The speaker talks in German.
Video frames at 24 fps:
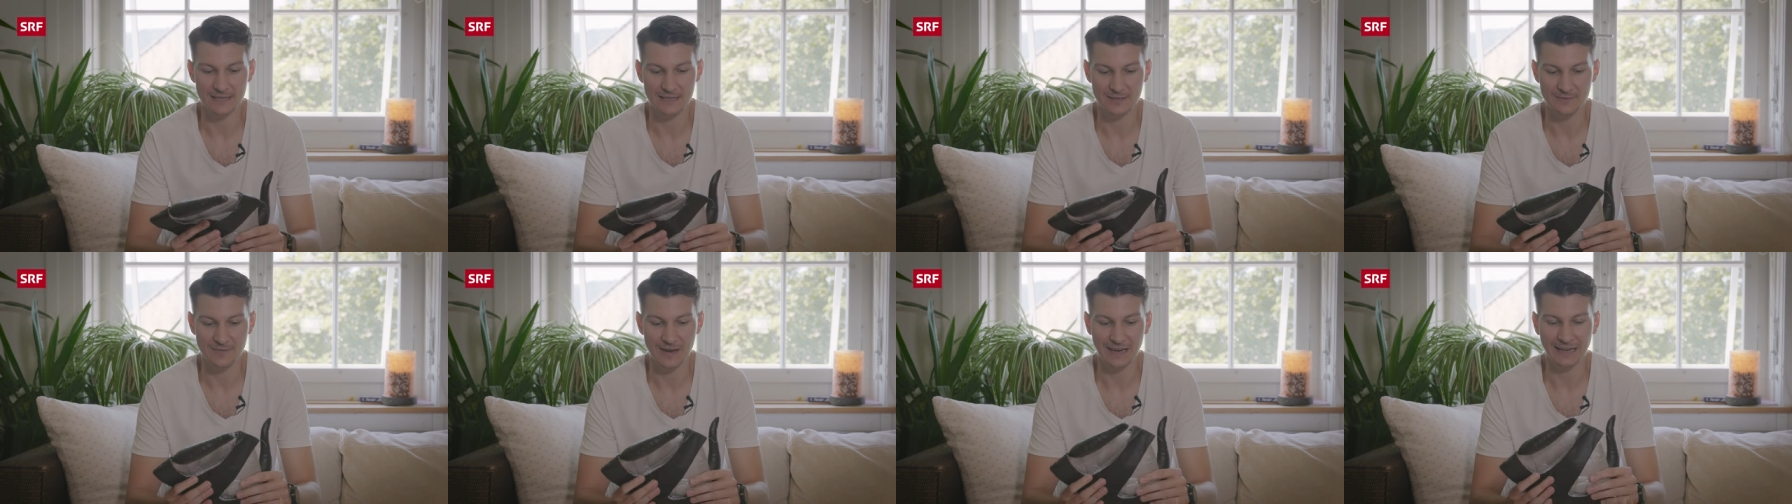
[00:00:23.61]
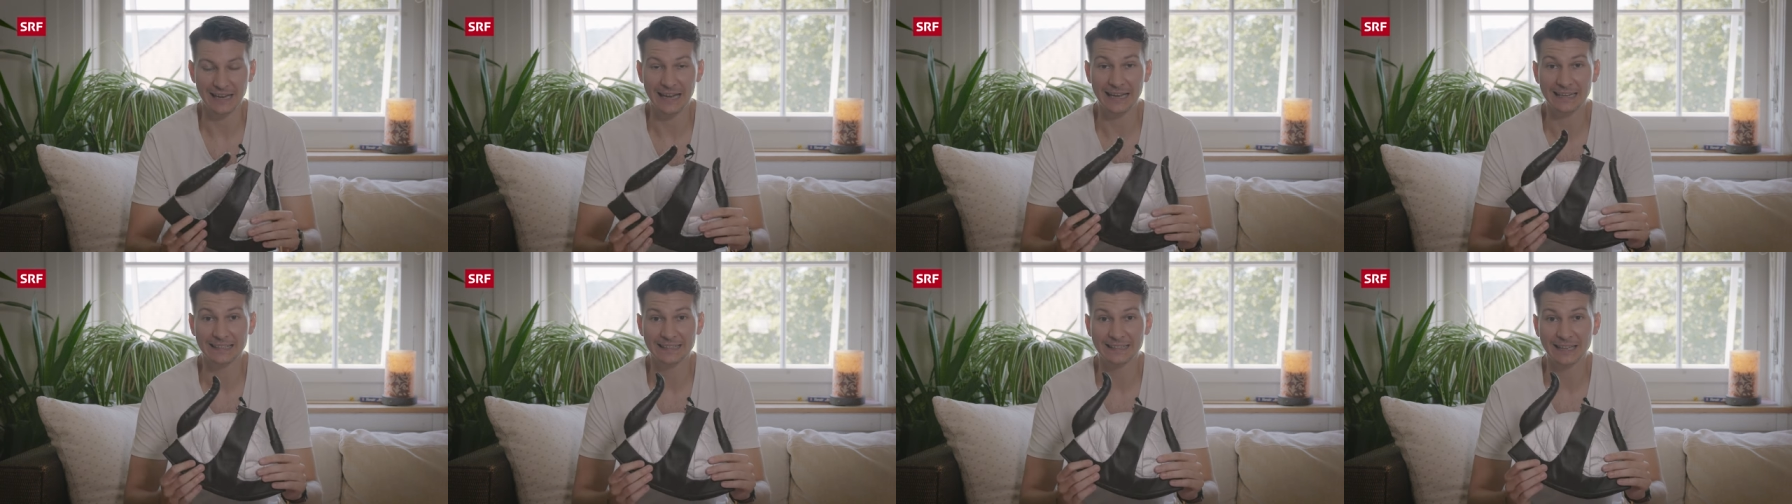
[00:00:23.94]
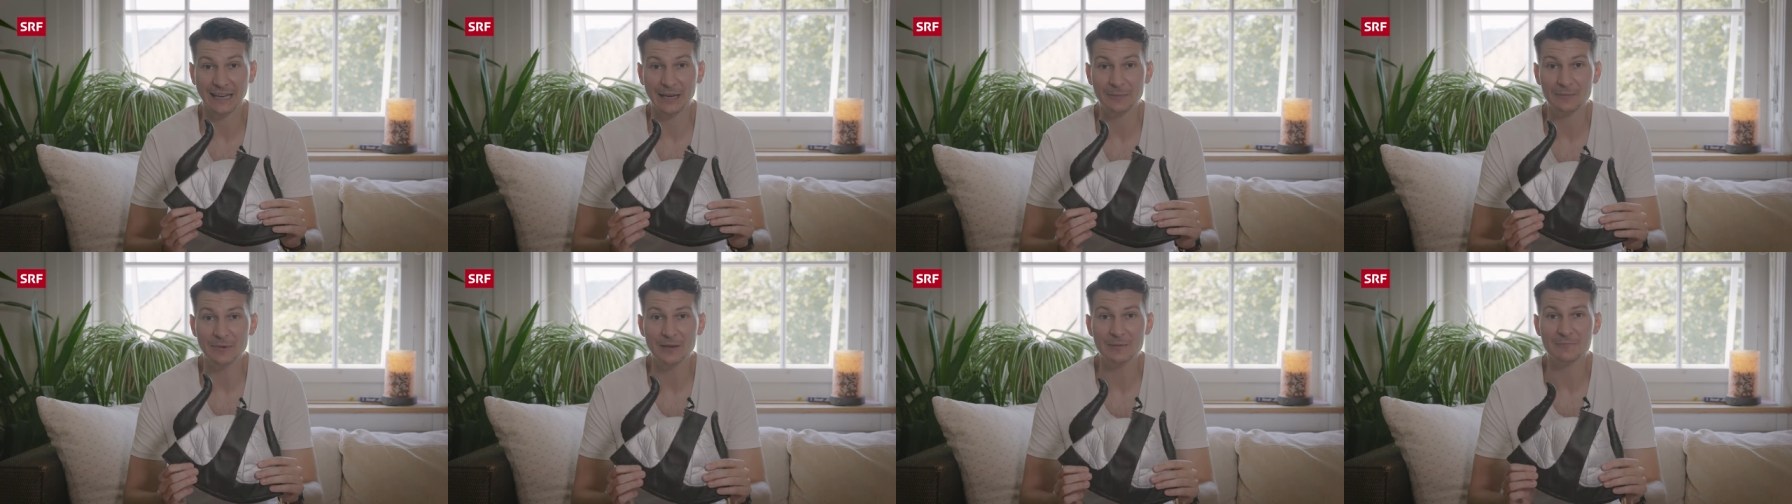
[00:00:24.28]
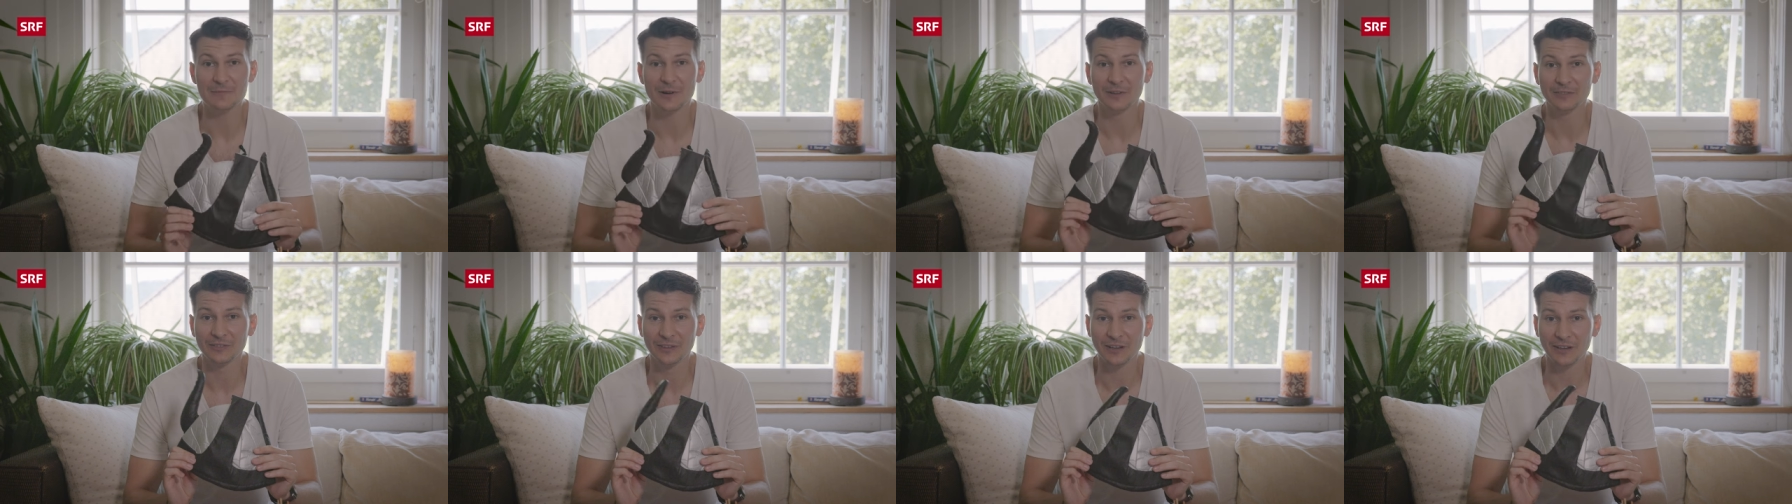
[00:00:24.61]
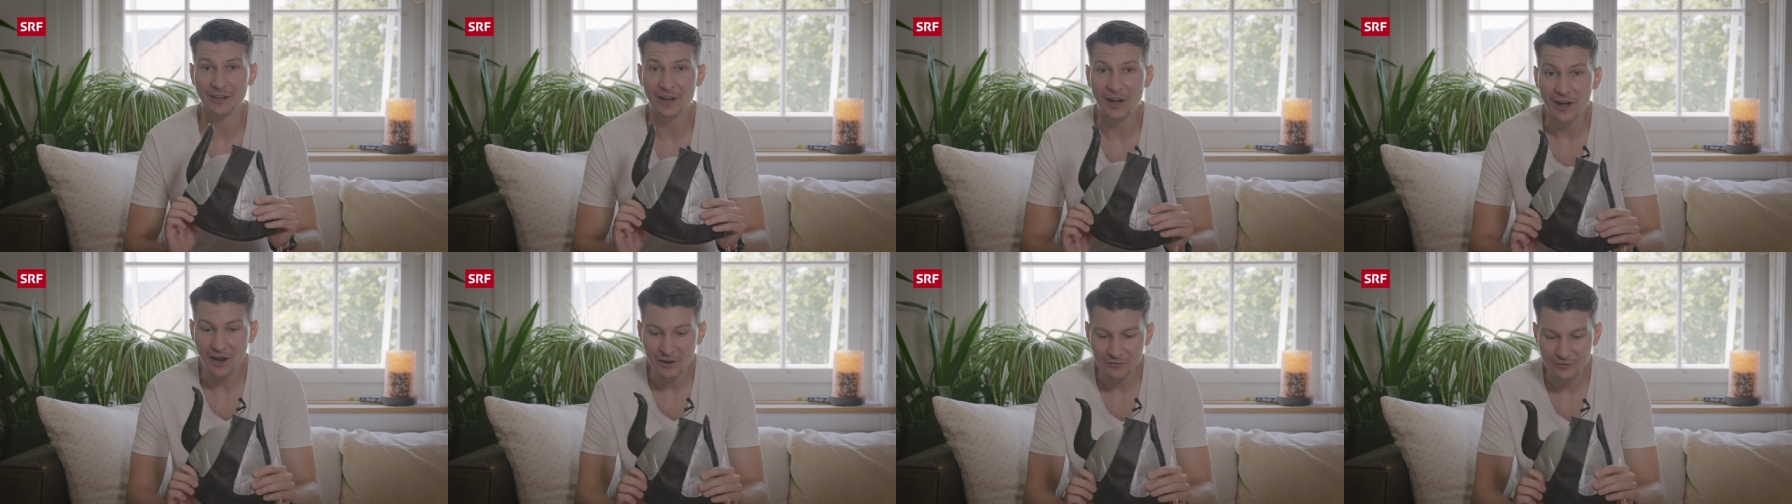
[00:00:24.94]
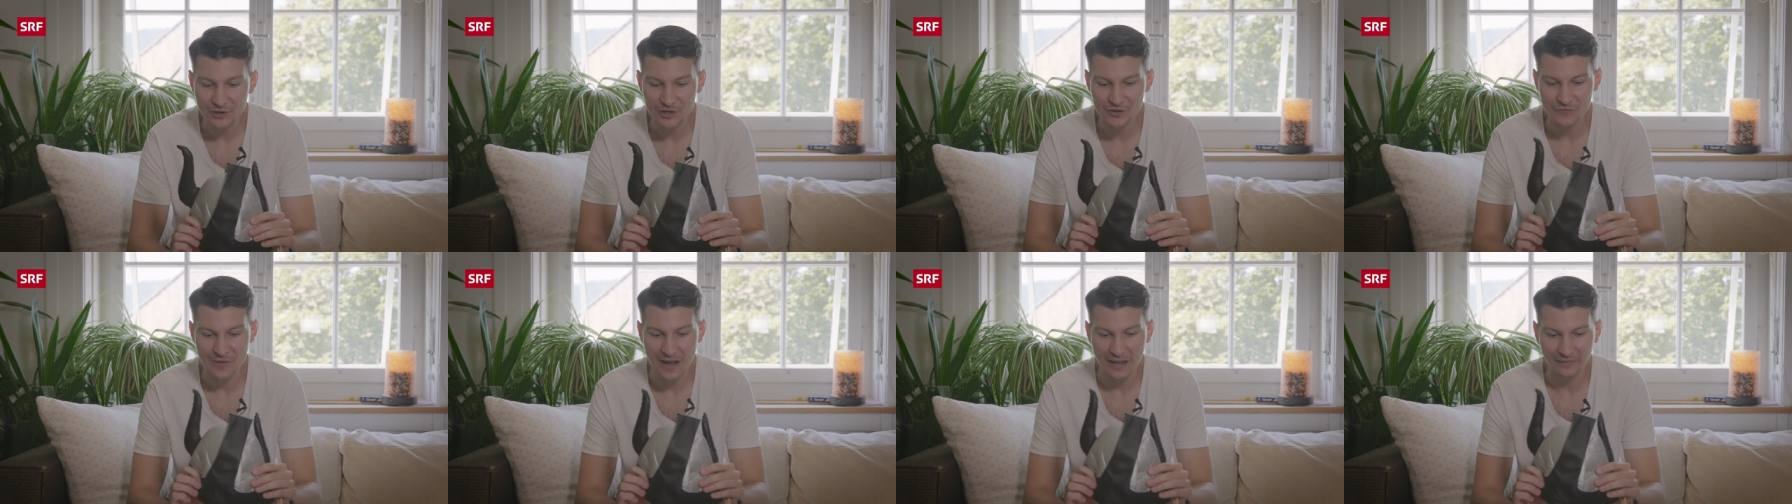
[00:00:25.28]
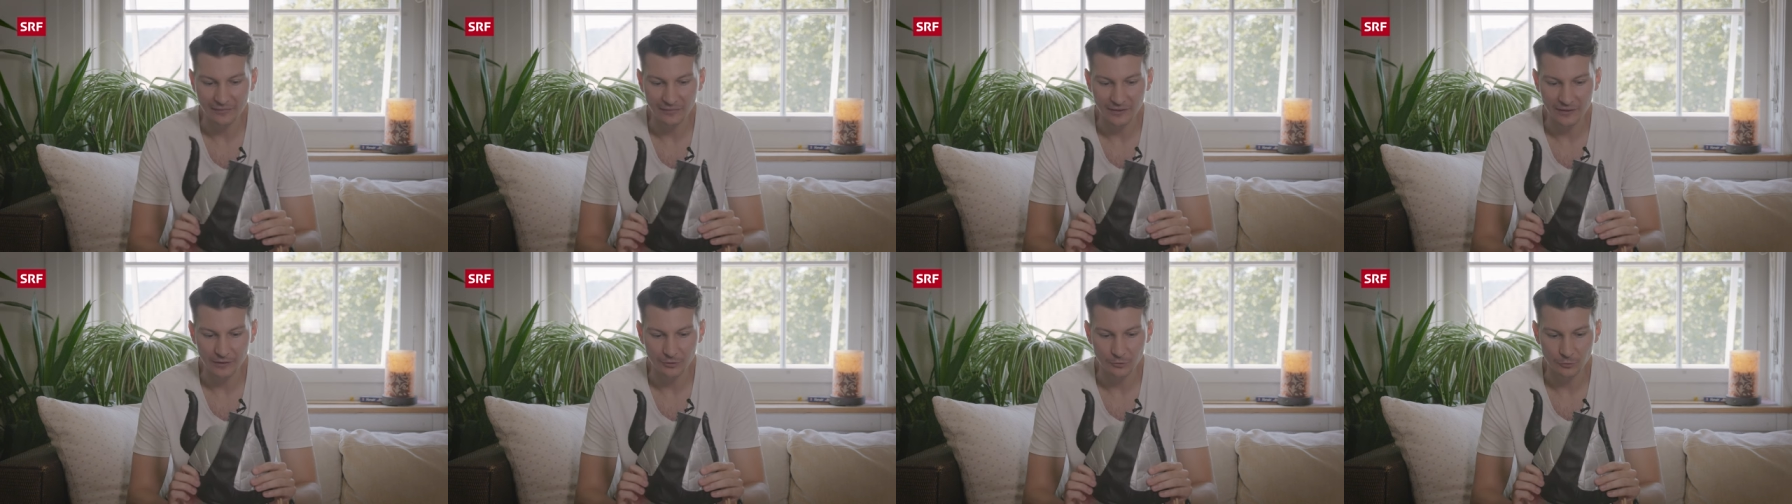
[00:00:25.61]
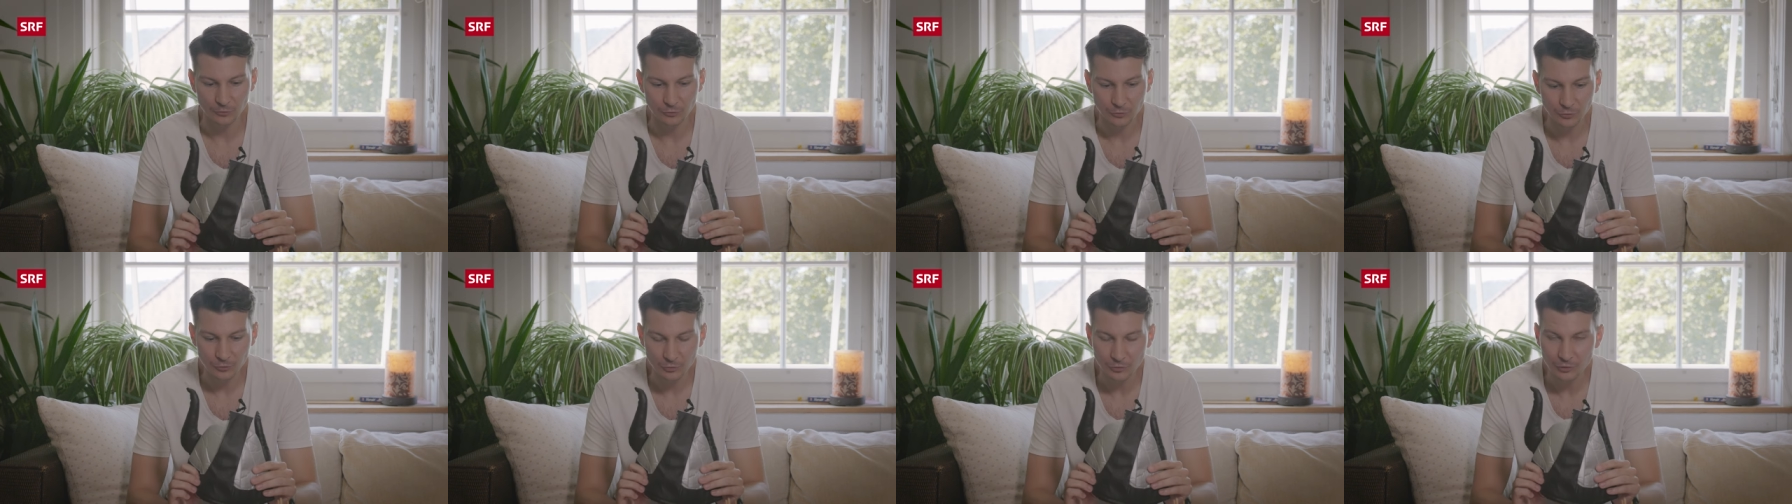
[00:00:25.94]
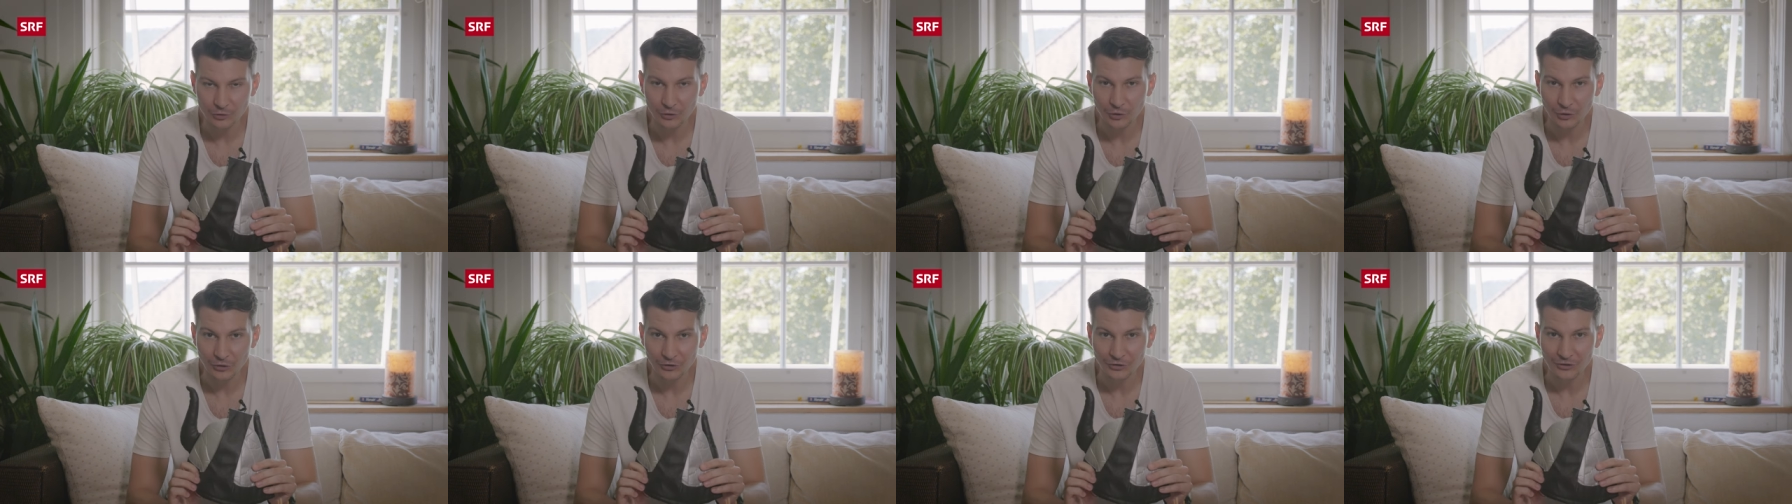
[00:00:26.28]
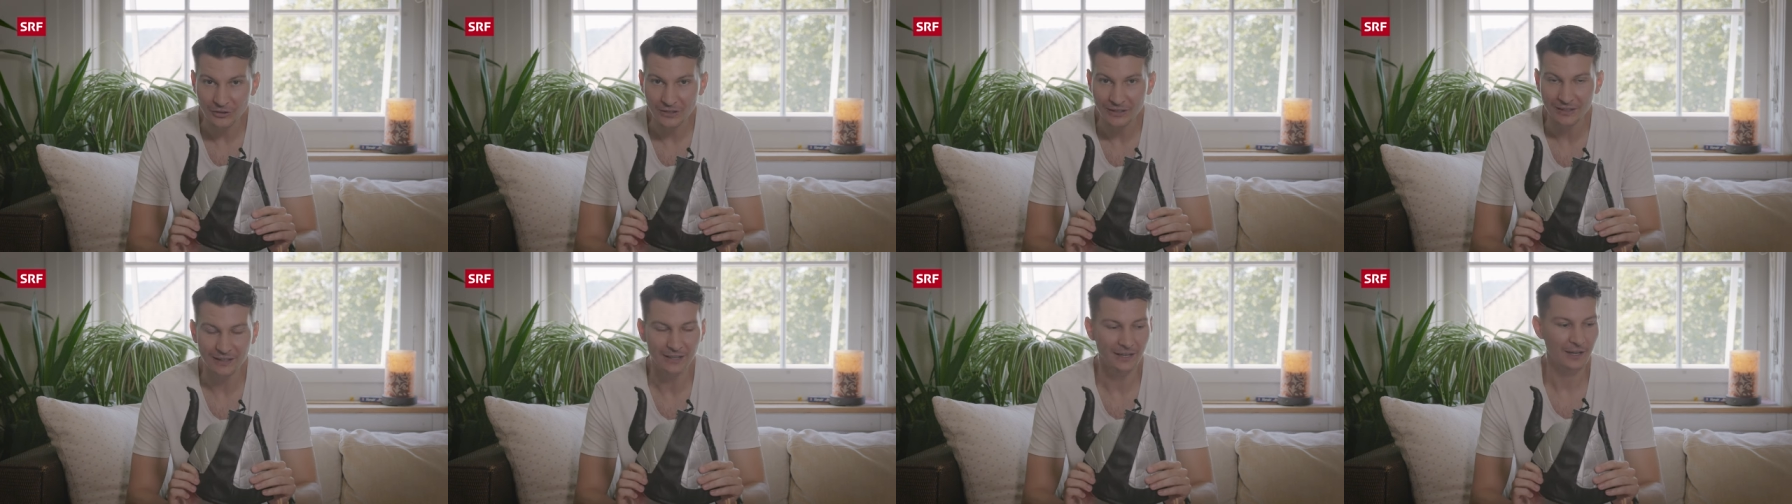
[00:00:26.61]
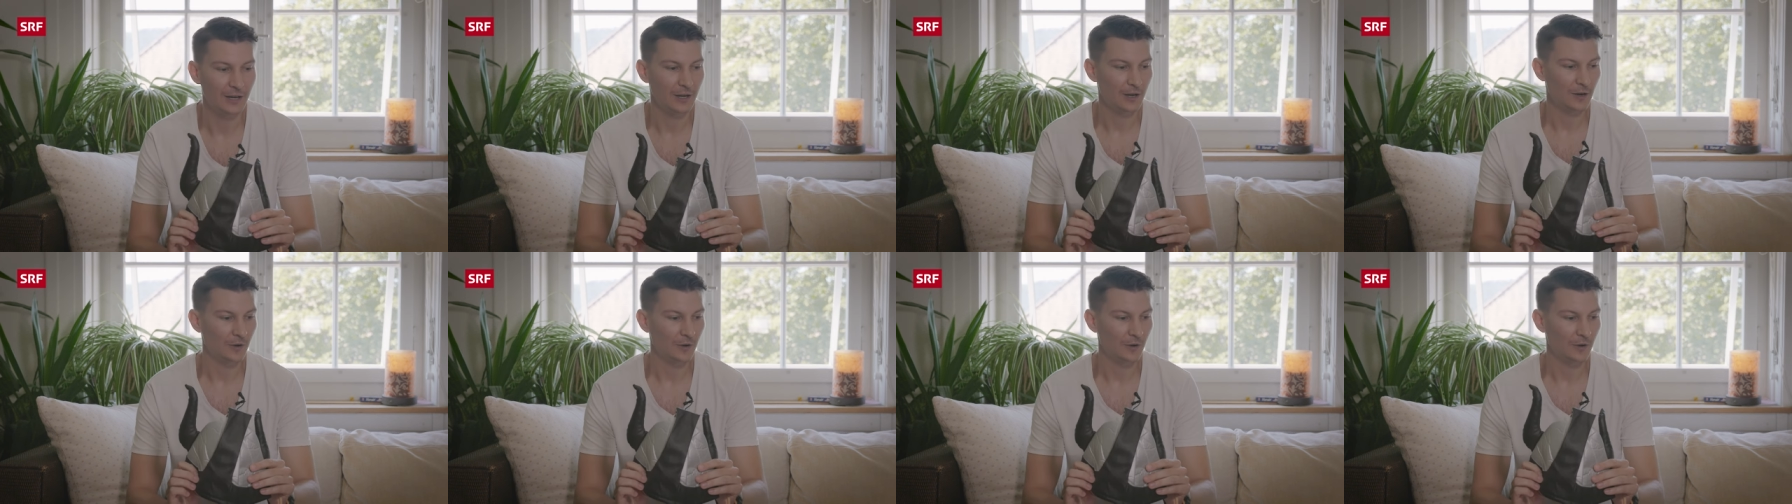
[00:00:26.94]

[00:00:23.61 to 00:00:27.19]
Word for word: Es wäre extreme Materialverschwendung und unnötig.